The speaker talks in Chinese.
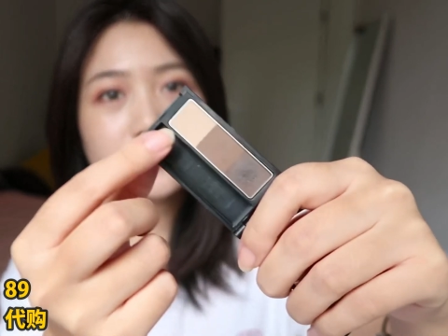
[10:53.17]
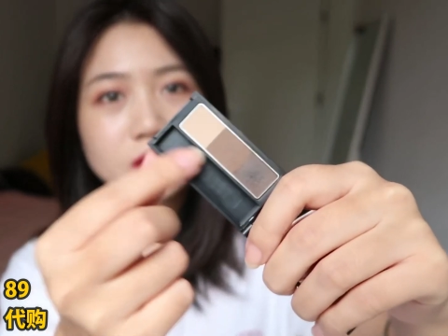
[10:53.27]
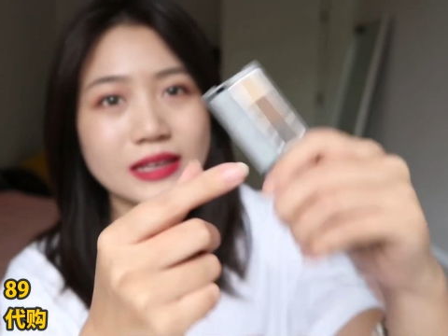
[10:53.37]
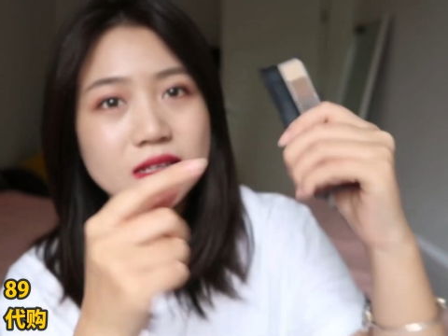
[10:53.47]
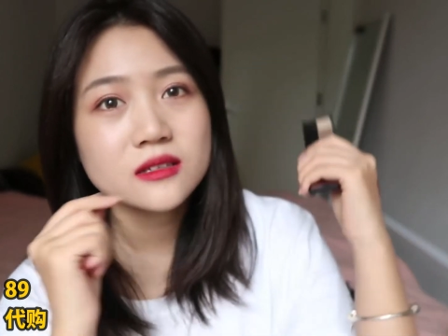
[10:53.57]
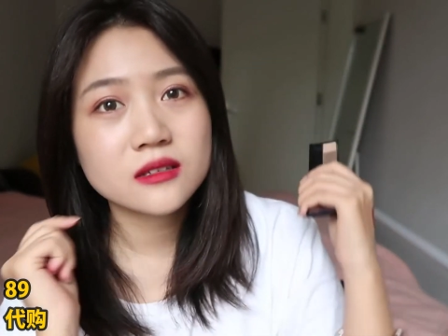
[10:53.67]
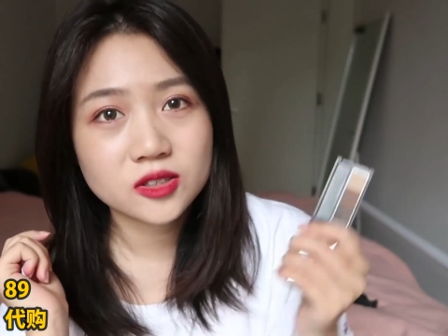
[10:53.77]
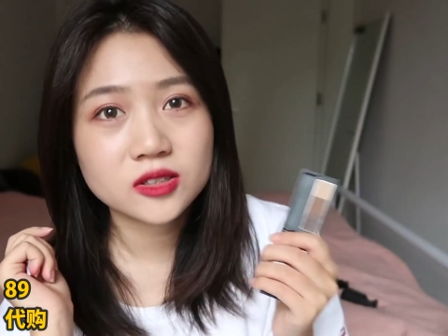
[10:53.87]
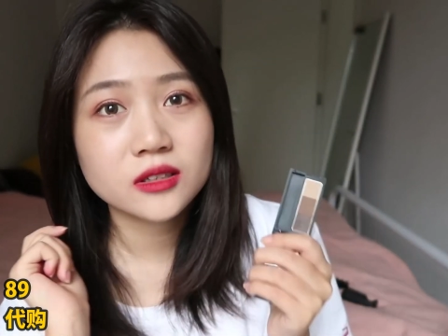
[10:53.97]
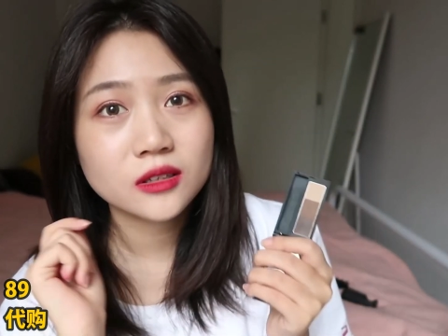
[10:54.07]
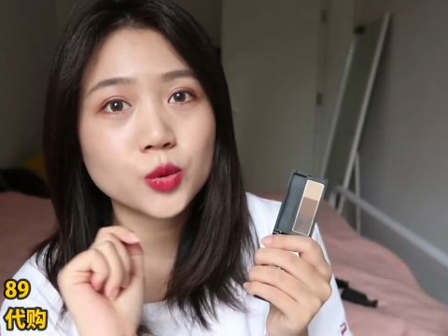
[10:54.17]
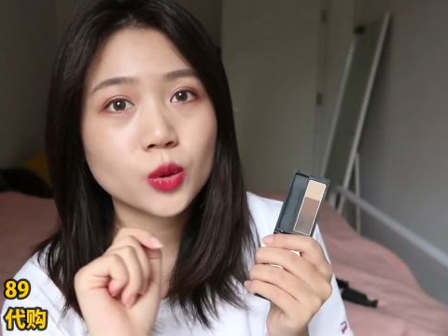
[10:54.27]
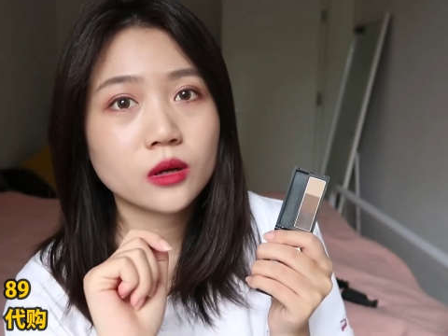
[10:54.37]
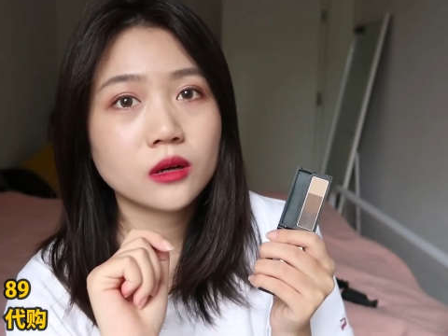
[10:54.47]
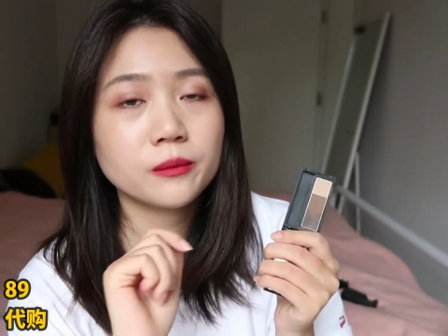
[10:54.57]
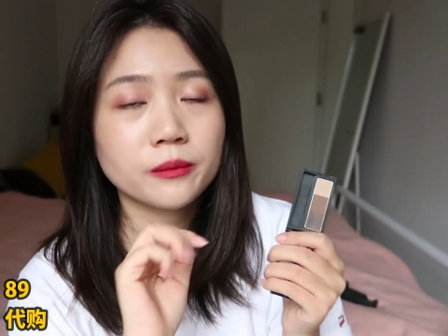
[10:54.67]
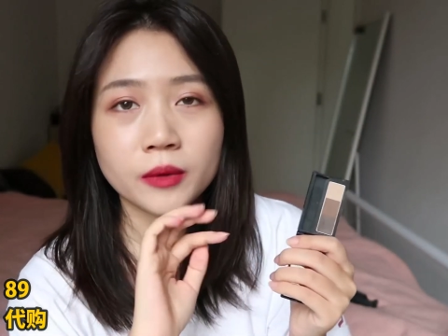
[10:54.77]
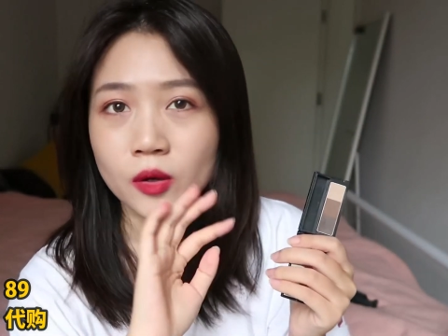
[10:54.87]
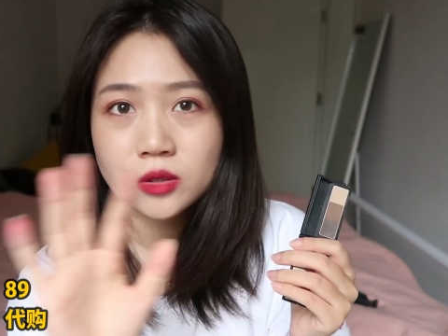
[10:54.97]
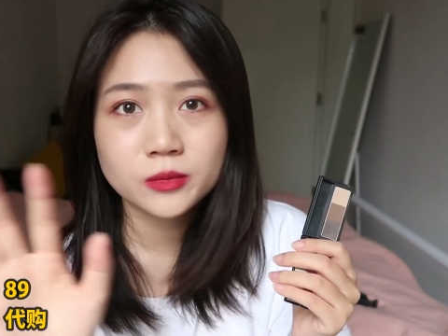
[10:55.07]
颜色真的做的没
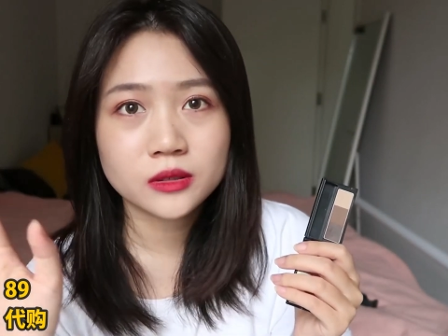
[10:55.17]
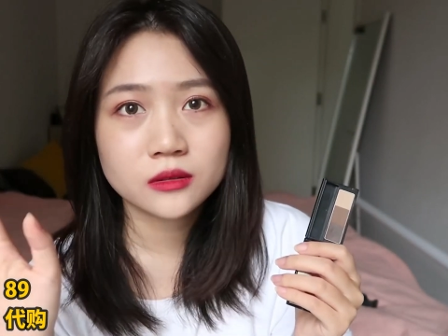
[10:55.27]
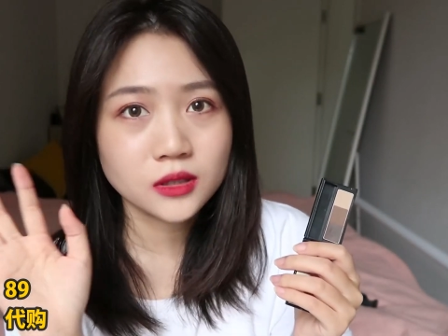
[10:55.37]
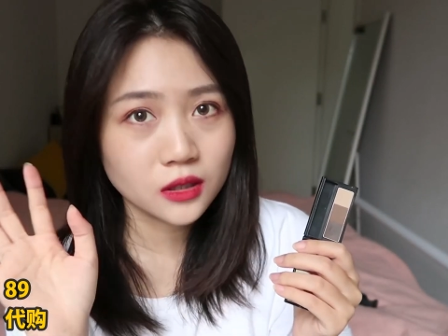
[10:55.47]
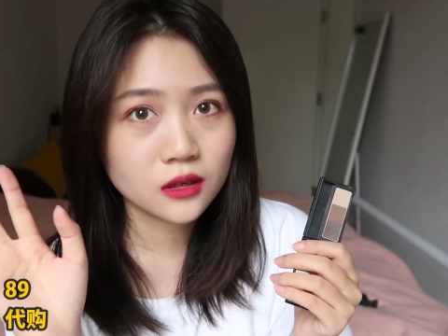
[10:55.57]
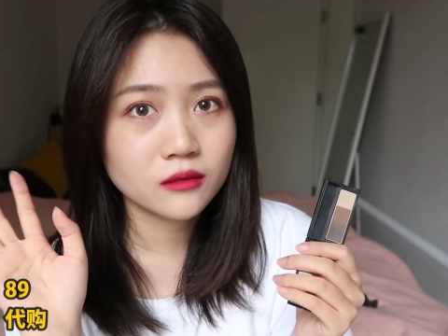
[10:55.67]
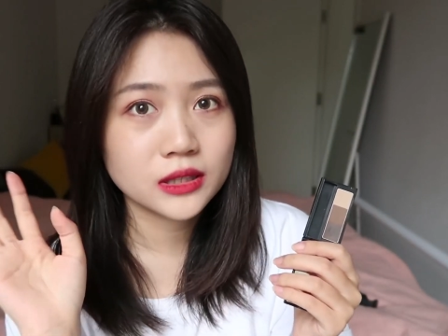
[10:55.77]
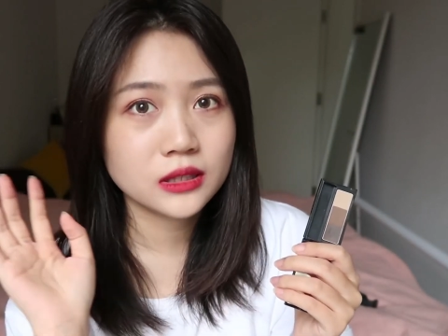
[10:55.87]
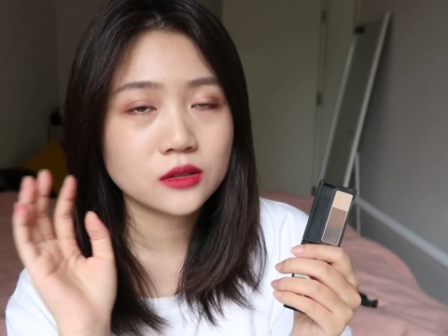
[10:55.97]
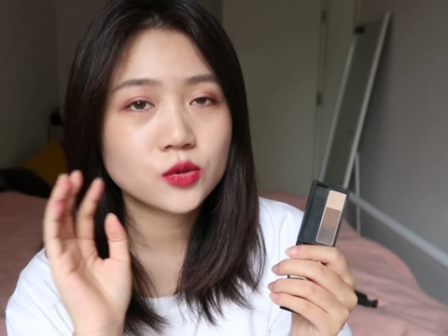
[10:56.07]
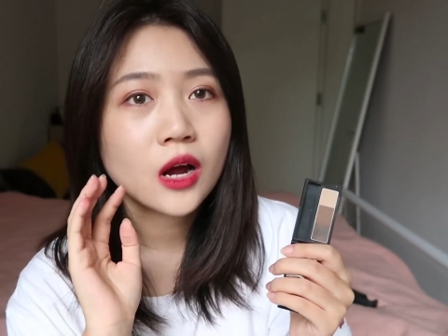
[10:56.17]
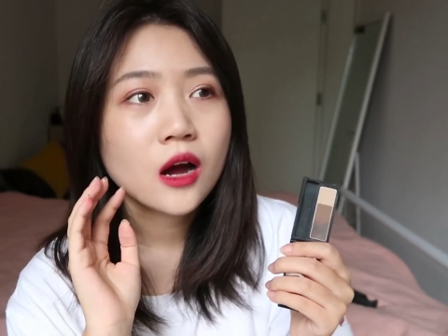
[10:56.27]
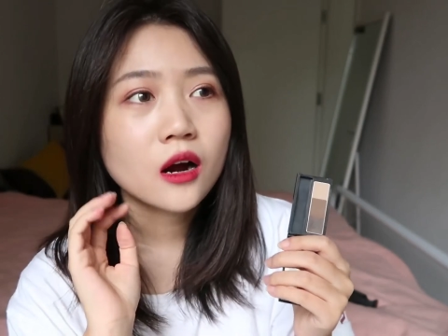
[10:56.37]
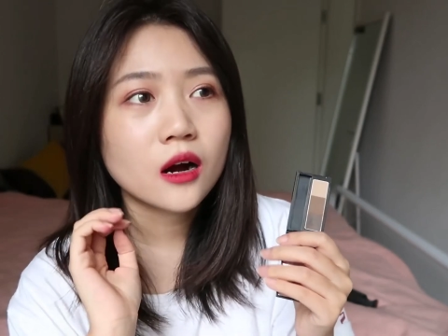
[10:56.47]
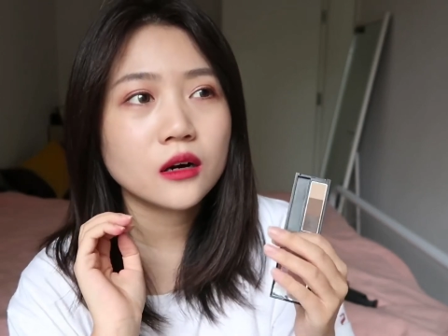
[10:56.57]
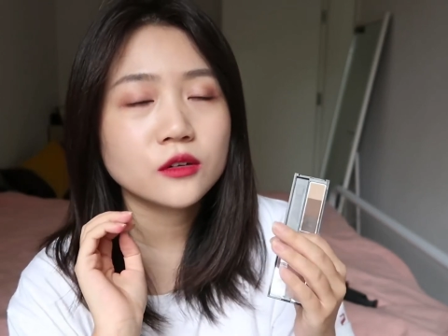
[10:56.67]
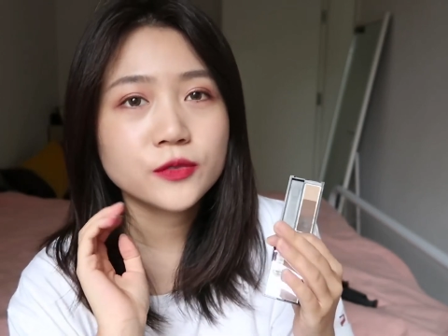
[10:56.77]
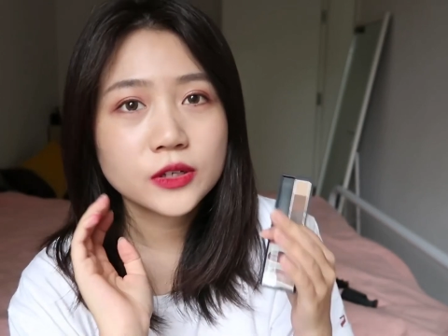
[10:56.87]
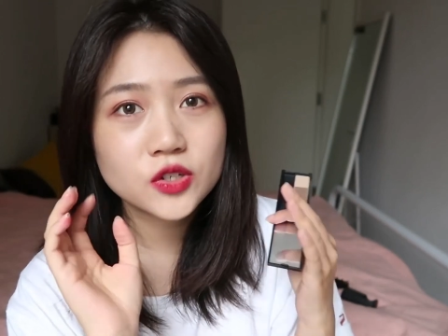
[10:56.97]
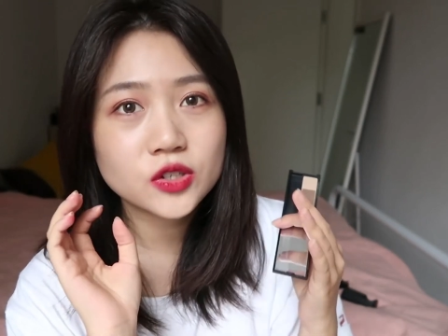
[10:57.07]
有什么任何问题，就是呃
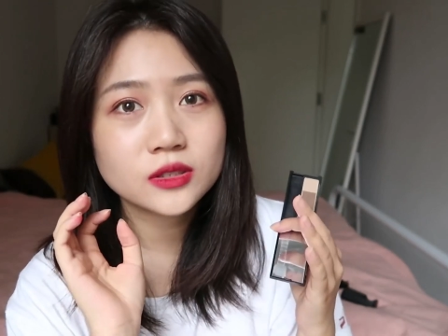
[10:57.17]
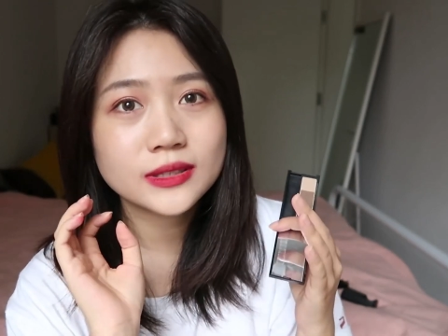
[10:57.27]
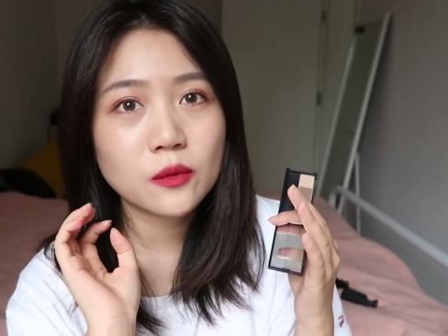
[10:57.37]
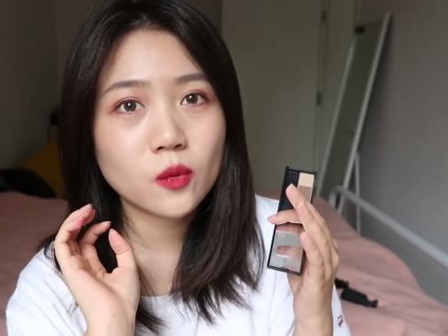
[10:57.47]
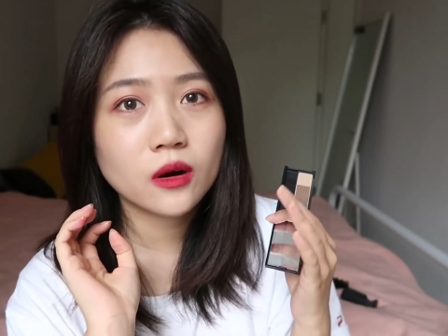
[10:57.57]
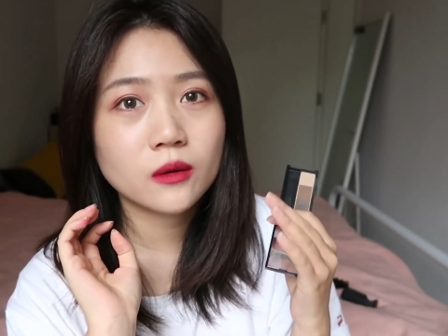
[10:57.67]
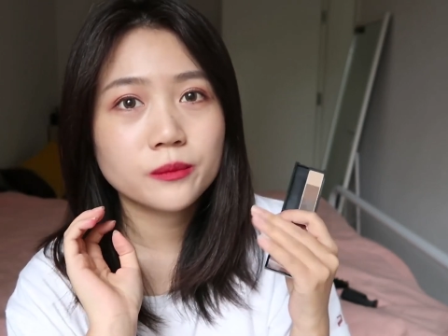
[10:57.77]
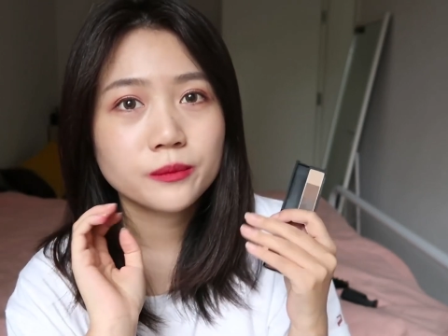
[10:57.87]
粉质在我